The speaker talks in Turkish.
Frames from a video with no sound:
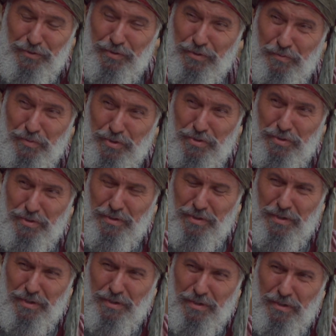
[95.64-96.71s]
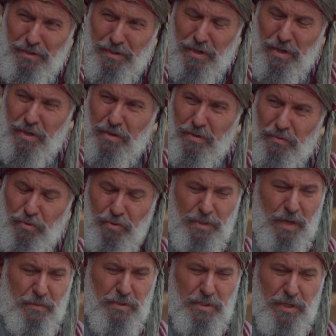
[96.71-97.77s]
tutmuş, o
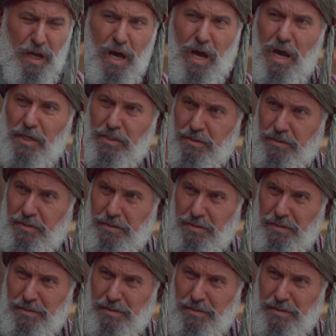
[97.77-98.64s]
demiş ağaçtır.